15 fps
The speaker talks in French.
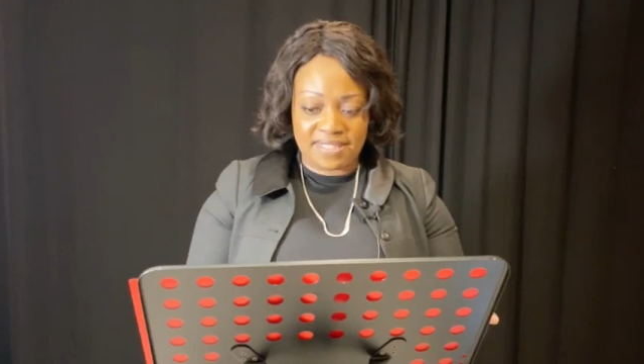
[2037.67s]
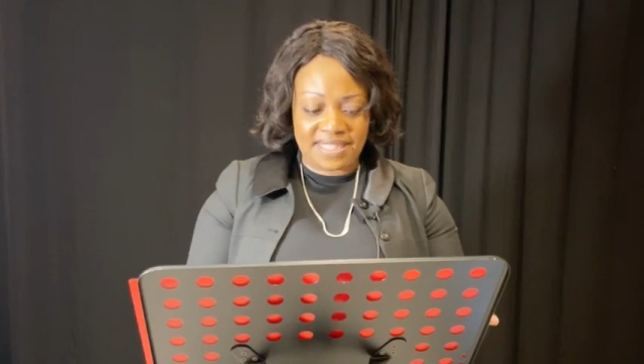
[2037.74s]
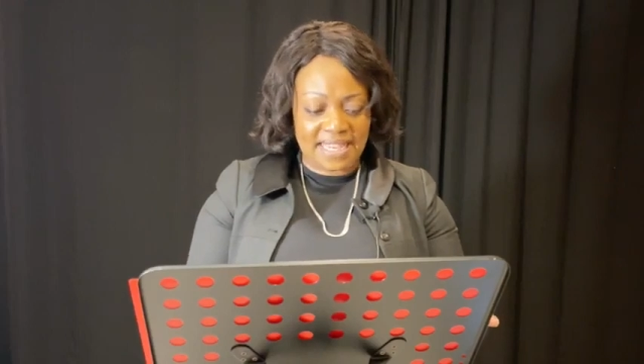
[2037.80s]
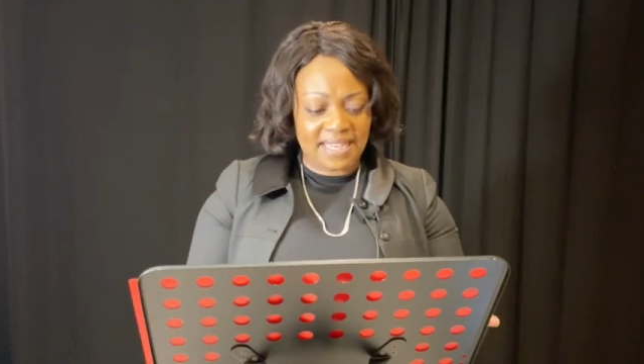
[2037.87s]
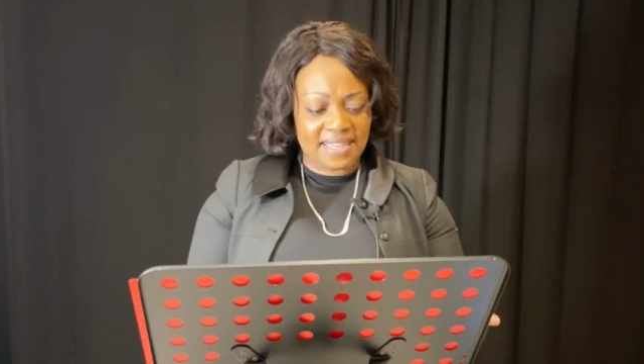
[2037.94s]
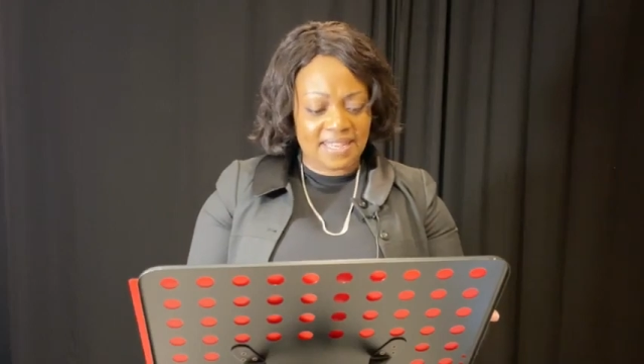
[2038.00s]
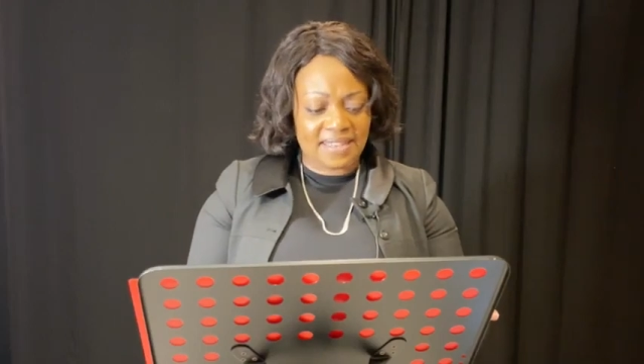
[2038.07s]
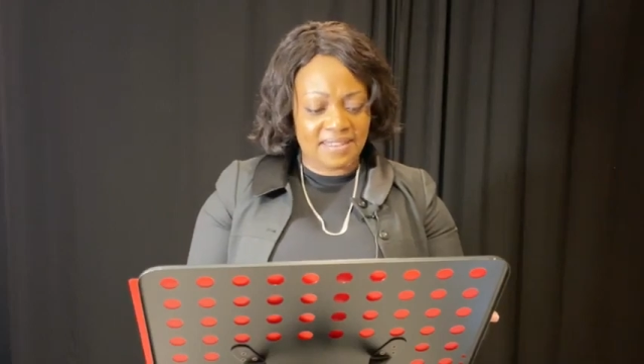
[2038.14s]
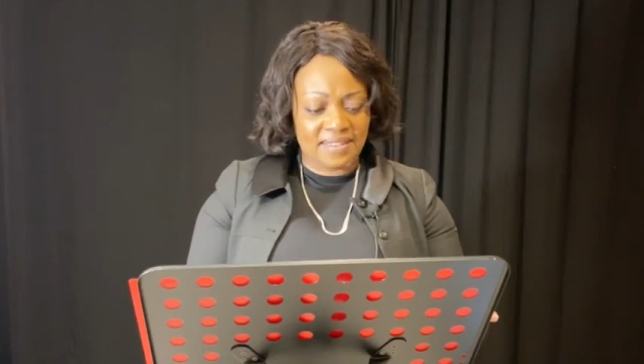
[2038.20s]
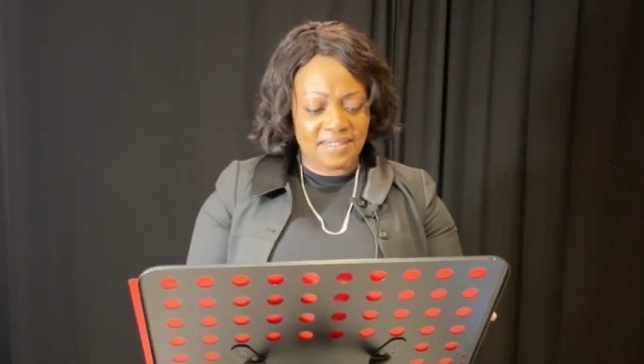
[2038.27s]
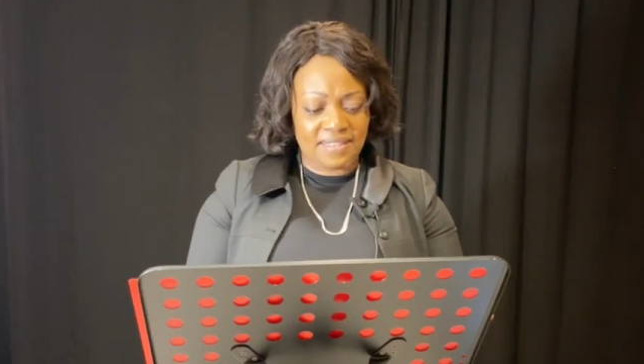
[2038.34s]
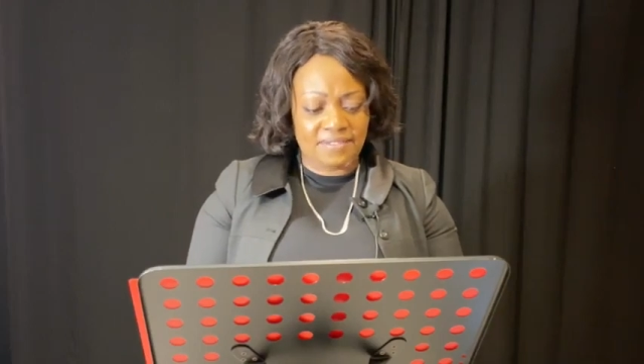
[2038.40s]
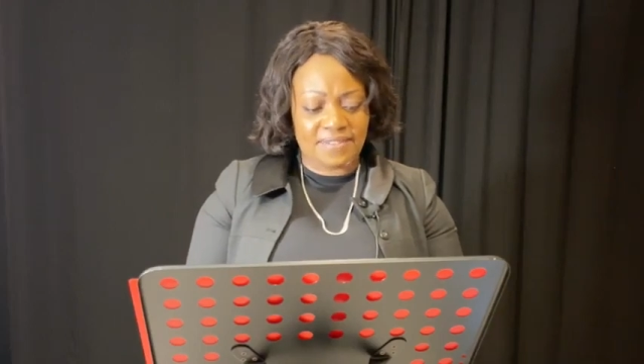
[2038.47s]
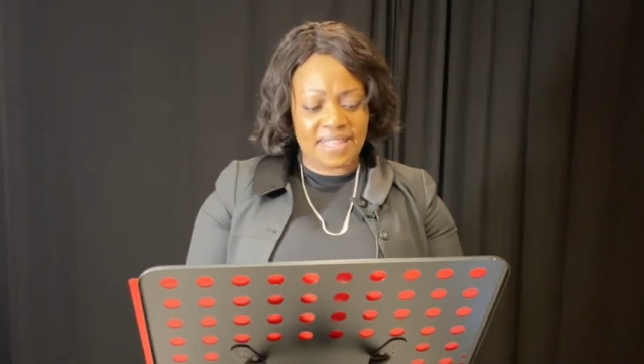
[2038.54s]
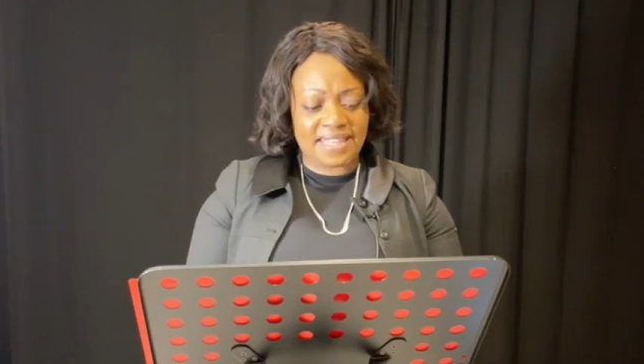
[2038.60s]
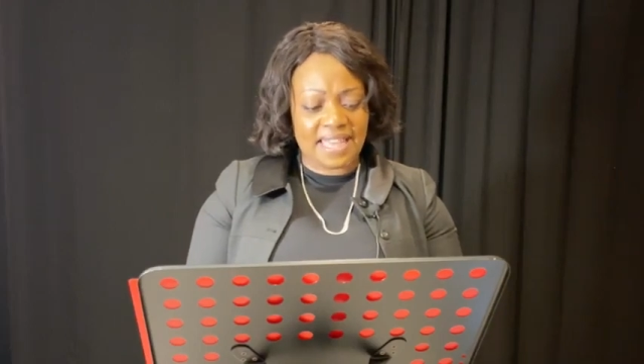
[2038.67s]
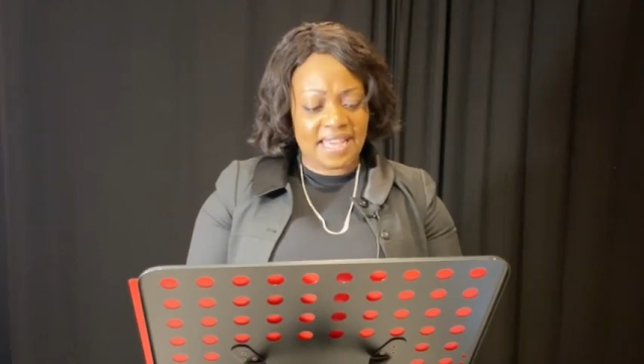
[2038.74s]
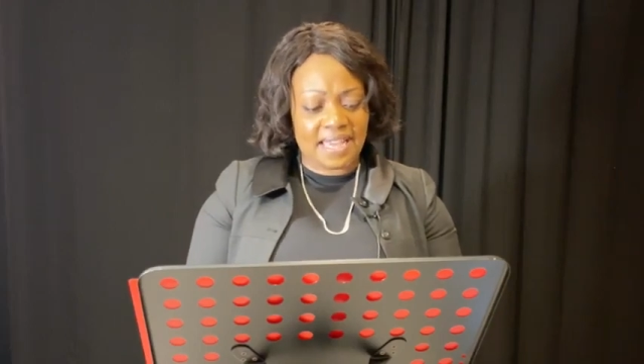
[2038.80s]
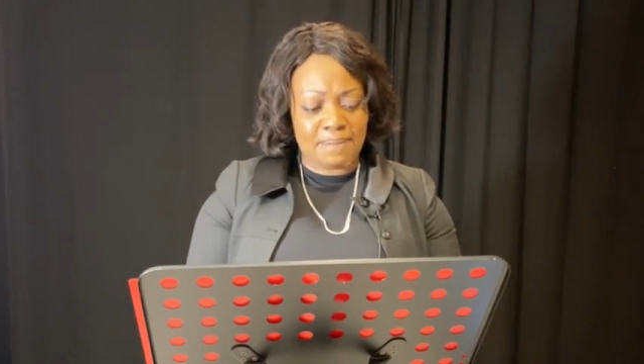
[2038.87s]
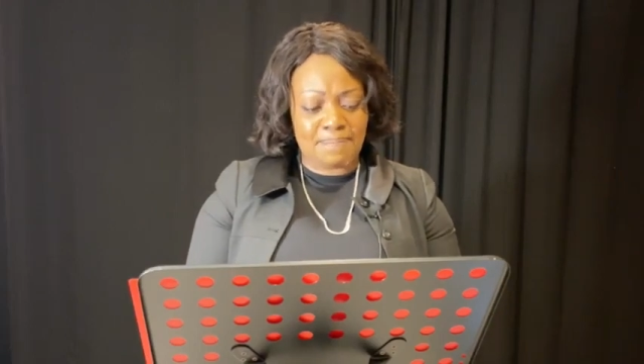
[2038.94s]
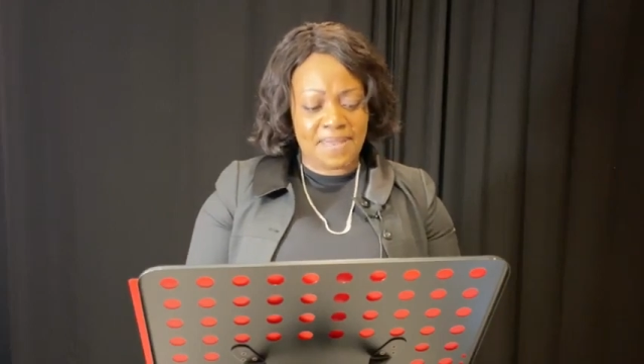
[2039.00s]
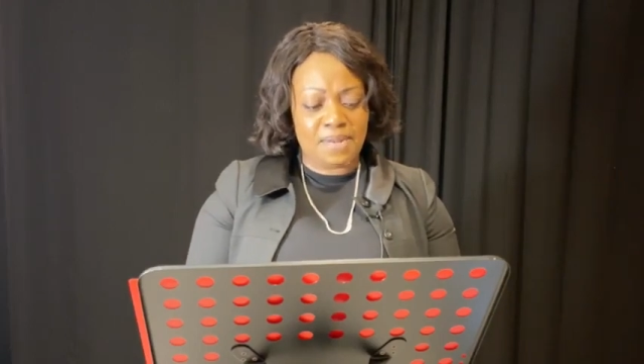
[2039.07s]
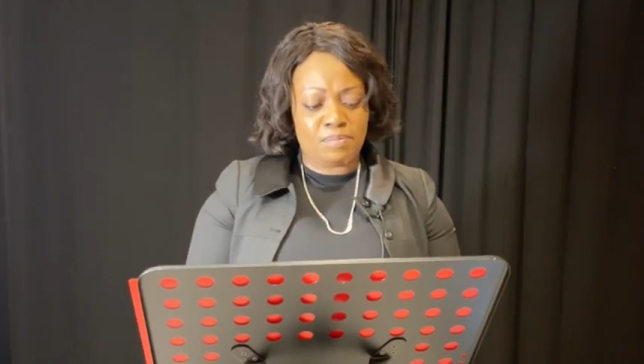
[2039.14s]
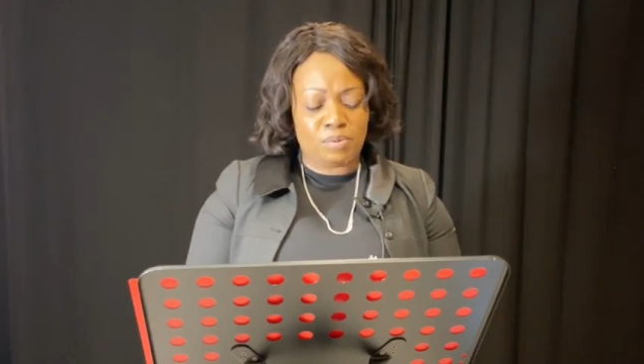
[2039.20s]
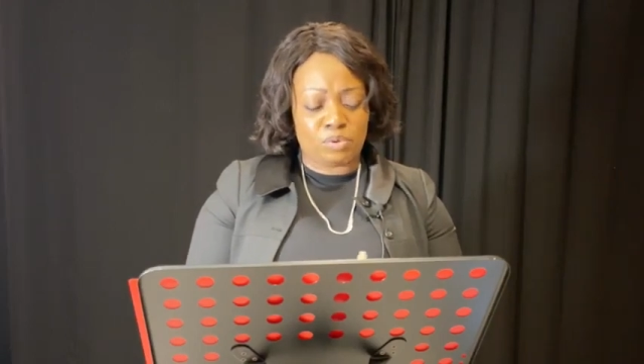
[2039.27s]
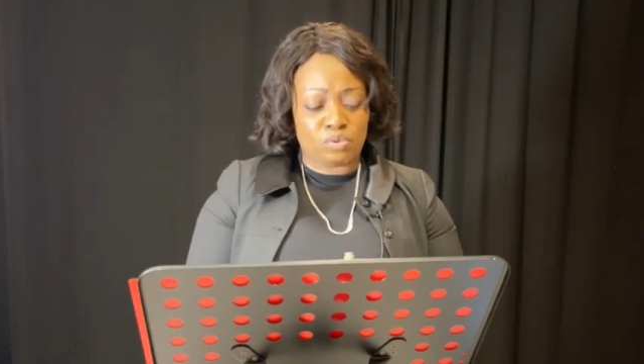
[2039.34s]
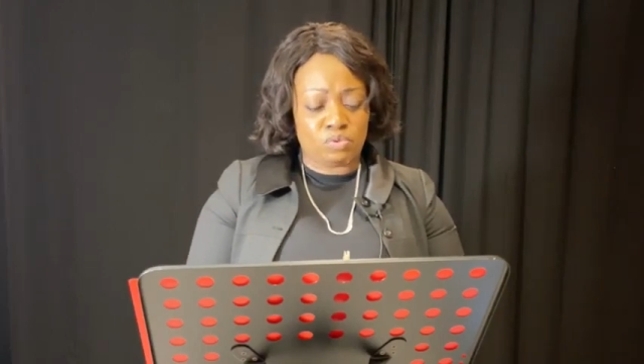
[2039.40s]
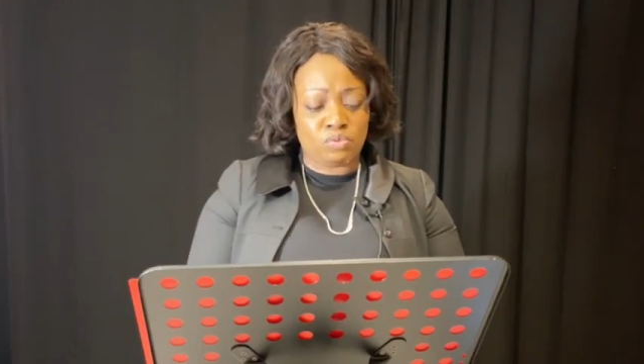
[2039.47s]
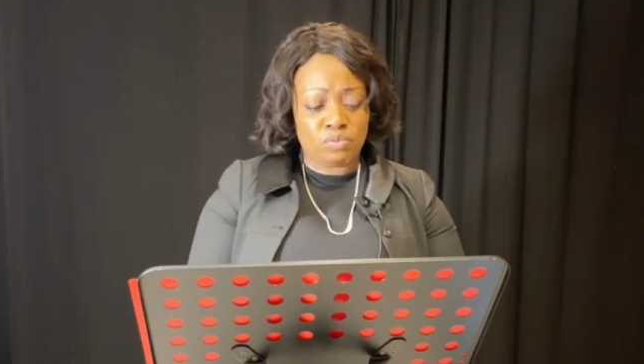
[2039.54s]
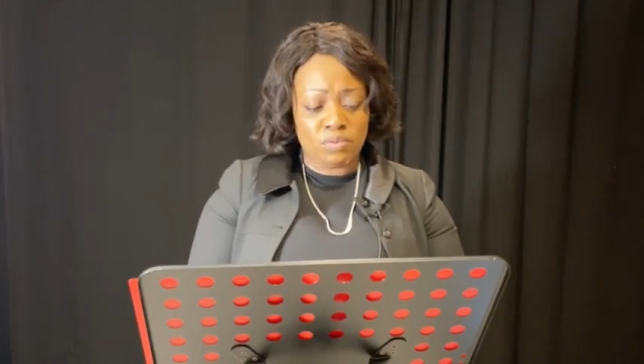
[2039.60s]
5, qui va être un rappel
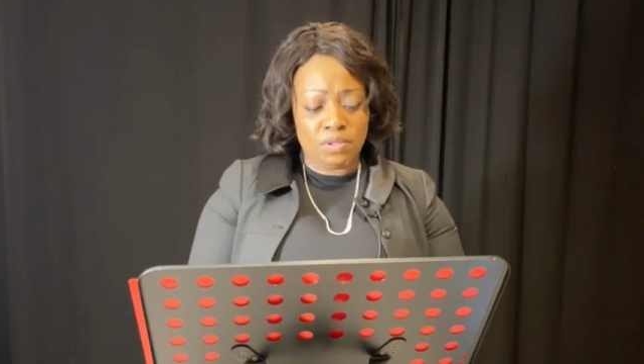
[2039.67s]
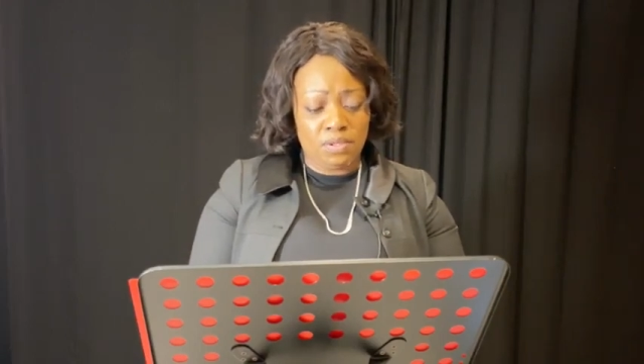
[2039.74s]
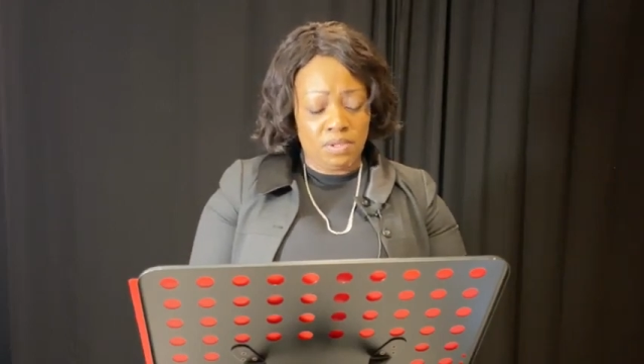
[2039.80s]
pour nous.